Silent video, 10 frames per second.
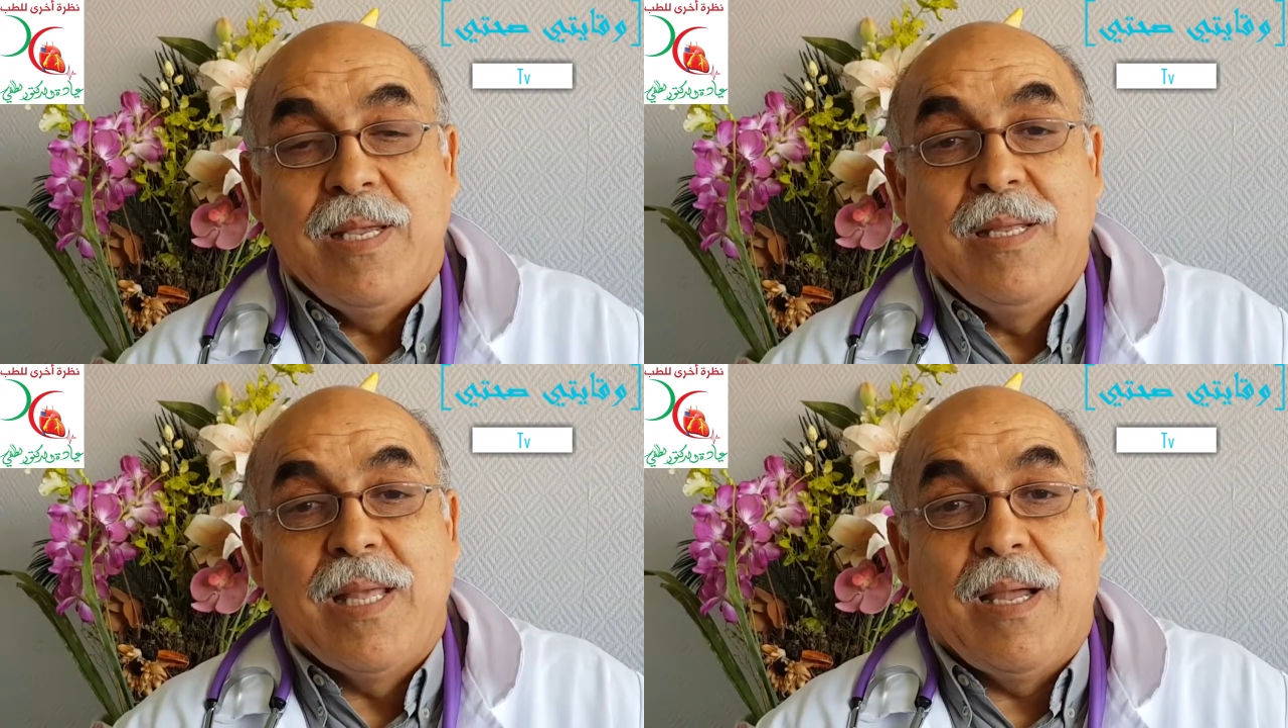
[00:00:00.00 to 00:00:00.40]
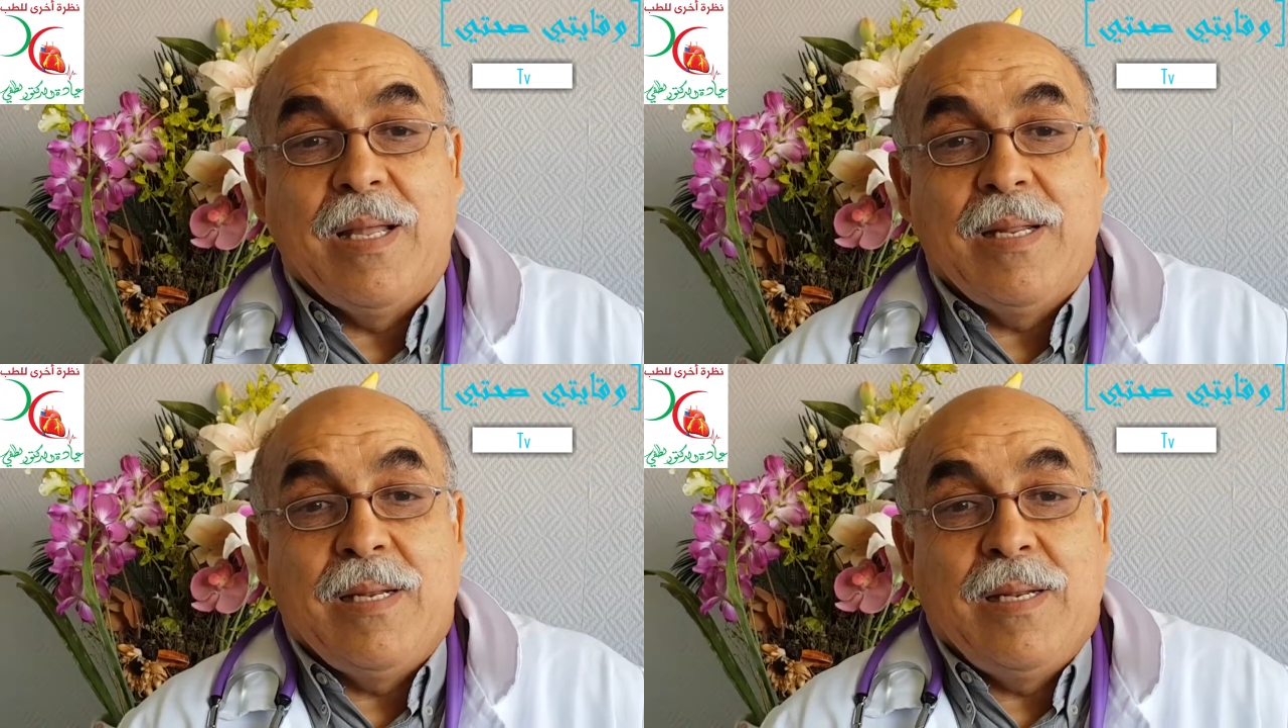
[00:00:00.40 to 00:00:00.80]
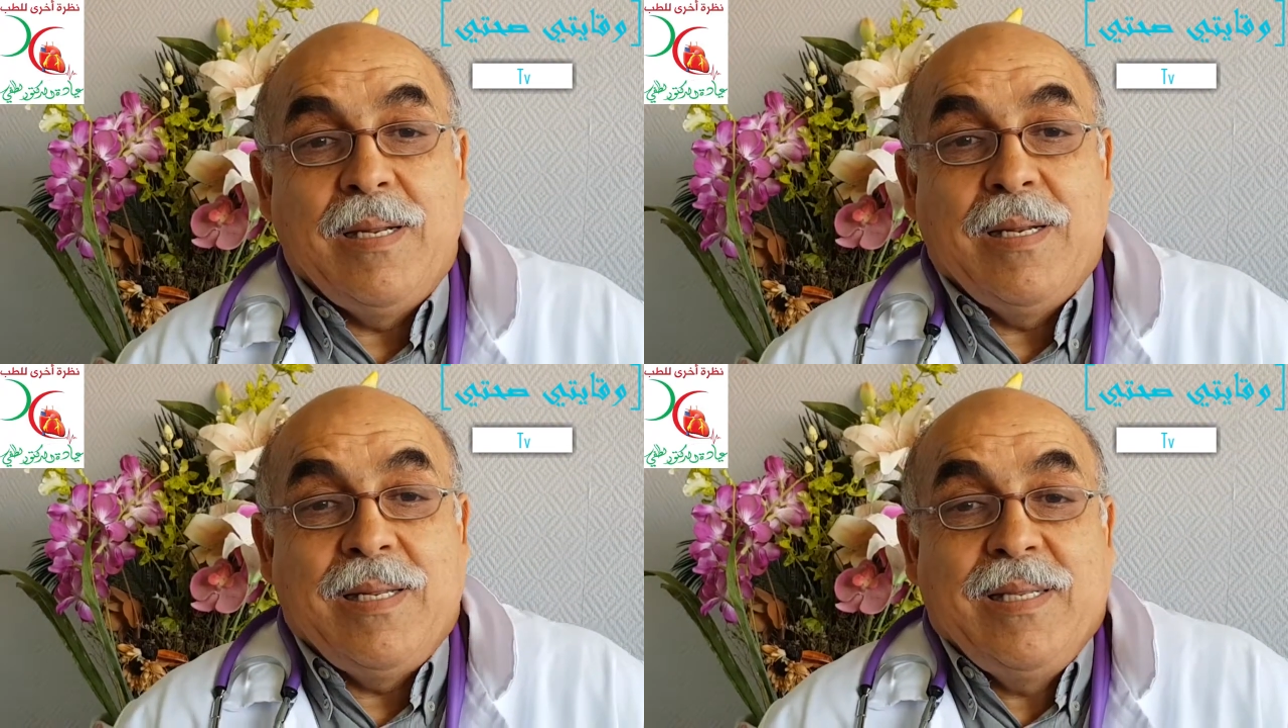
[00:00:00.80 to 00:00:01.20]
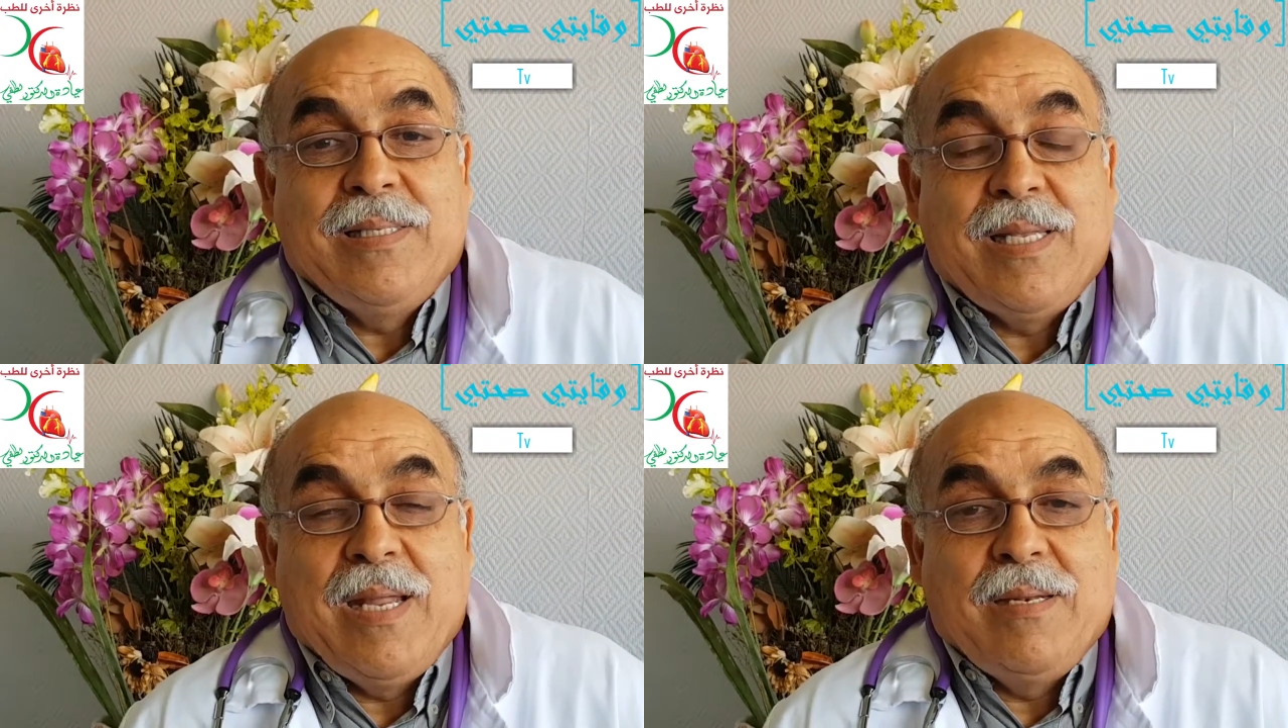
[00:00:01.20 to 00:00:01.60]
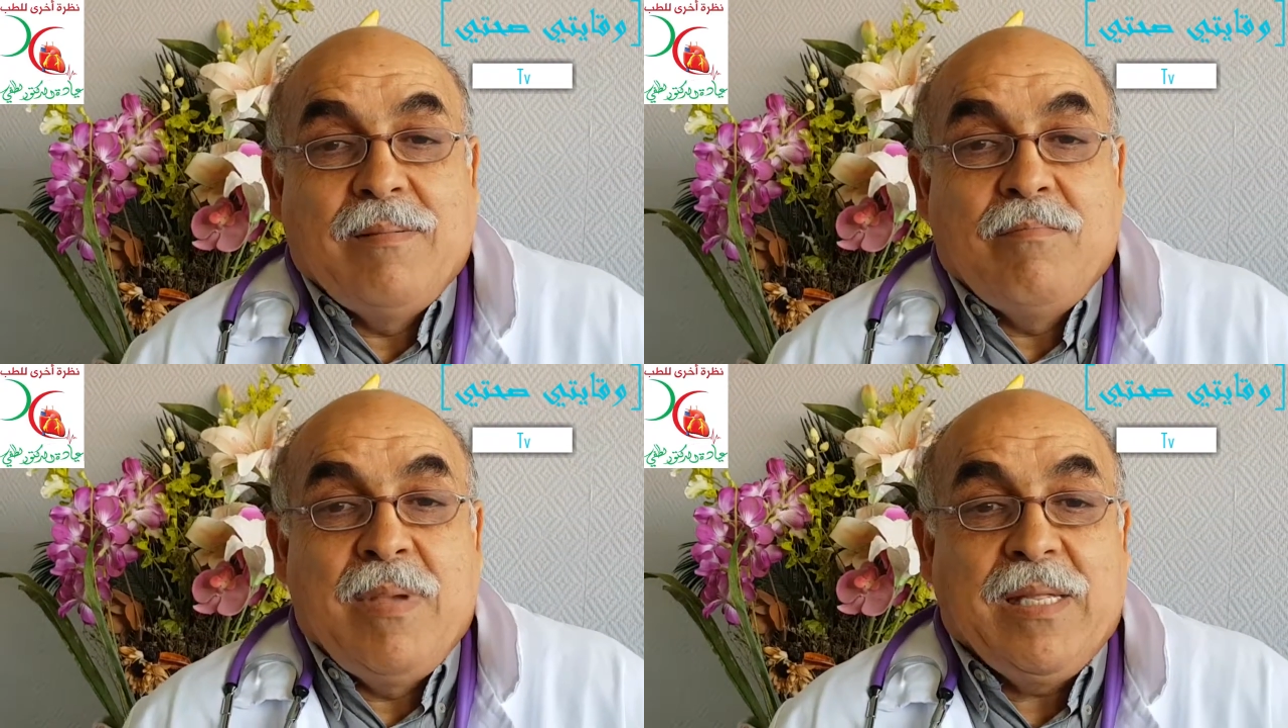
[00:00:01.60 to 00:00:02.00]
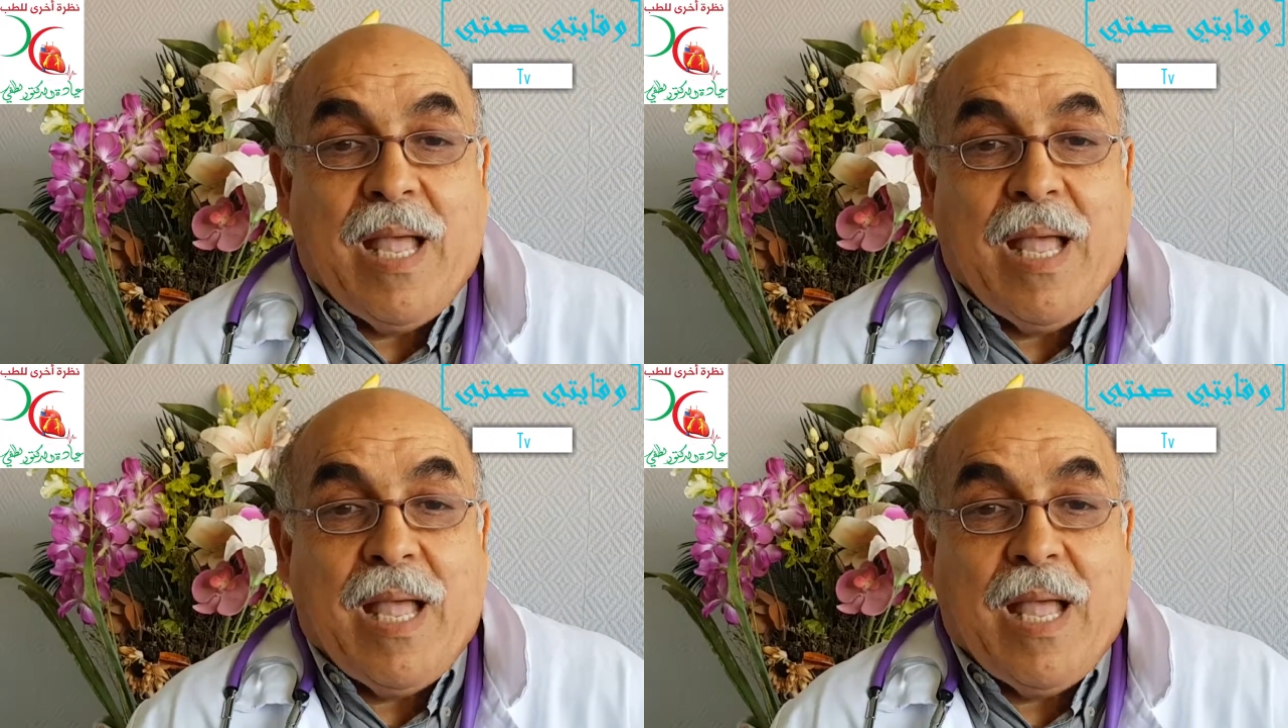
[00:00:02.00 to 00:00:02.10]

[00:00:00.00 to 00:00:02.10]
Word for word: اذا الانسان ما